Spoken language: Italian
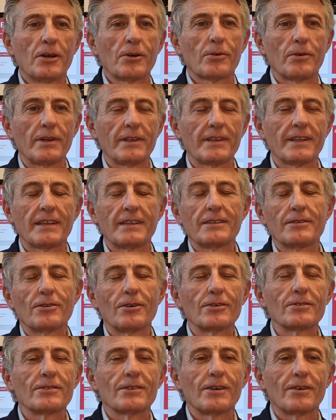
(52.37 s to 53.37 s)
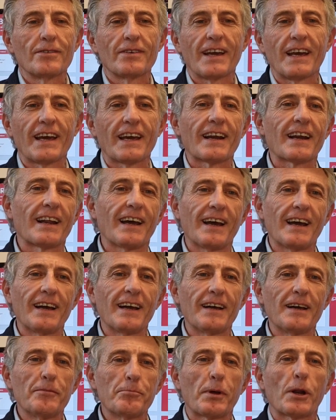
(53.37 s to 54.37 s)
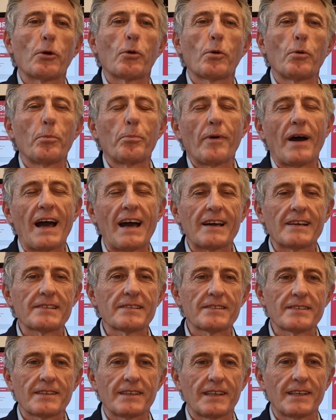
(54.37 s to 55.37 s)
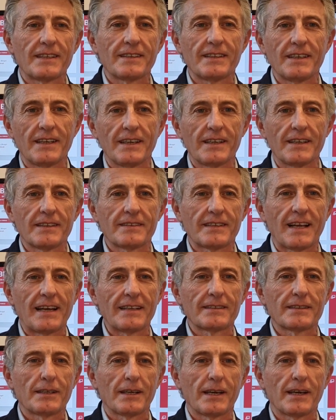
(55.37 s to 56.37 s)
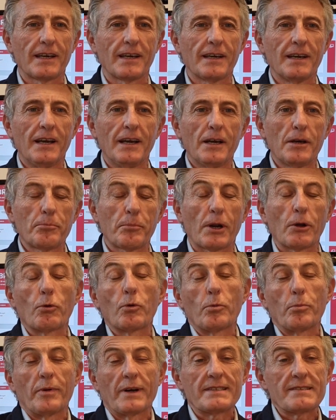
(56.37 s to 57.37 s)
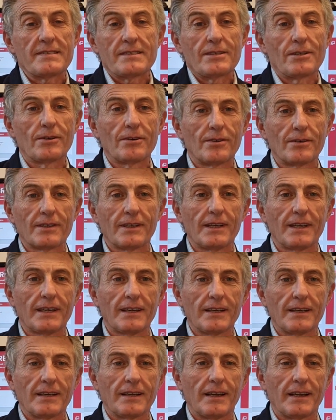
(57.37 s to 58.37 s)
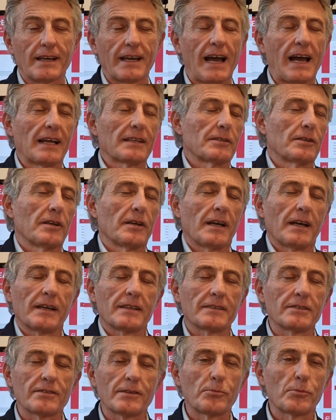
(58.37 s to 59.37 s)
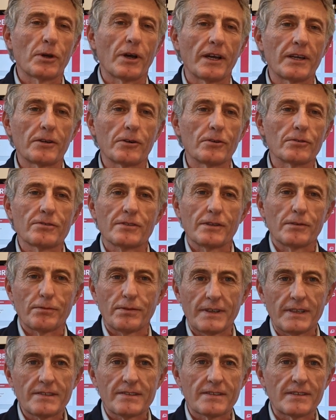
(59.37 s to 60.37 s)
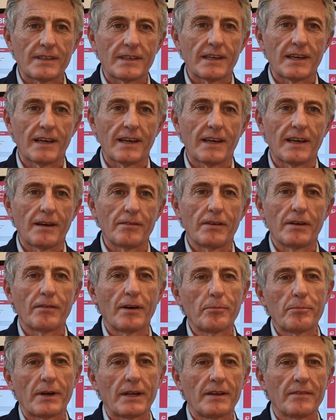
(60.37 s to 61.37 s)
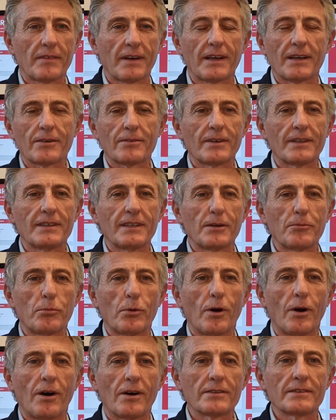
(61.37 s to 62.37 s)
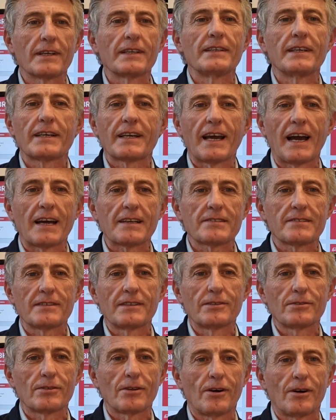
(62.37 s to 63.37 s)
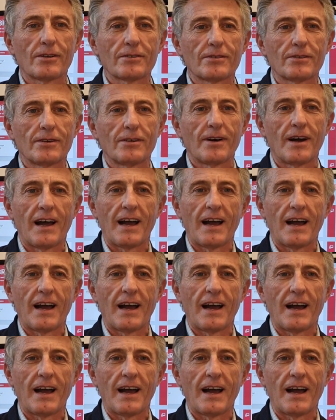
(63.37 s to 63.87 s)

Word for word: quindi non dover preoccuparsi di tante preoccupazioni legate ad esempio ai costi fissi che aveva prima e quindi può dedicarsi in toto